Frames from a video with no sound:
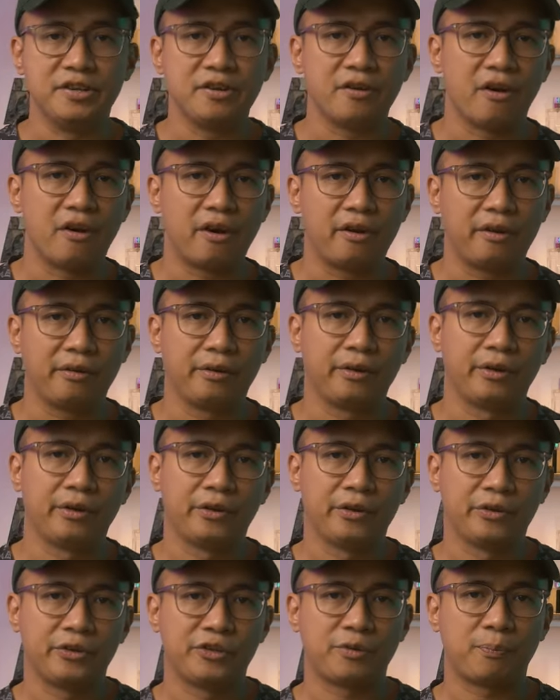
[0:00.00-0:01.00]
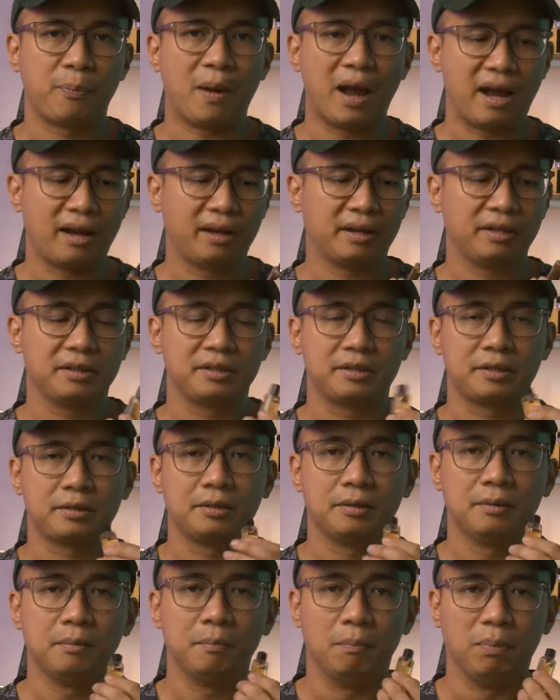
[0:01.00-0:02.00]
Dior Spice
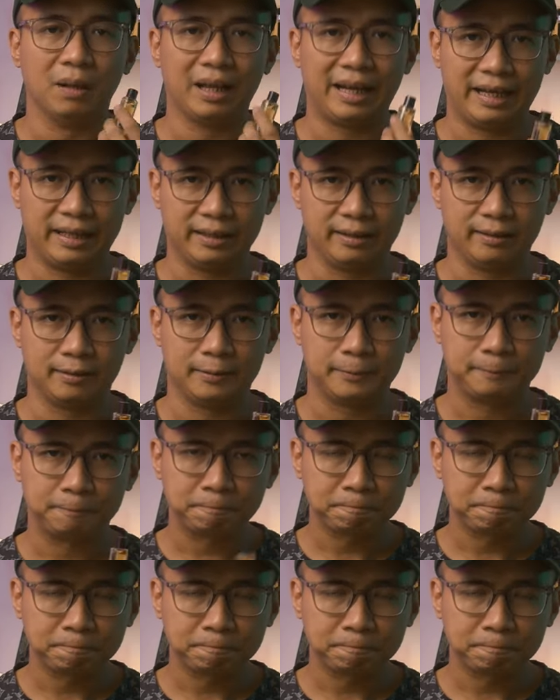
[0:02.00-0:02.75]
Blend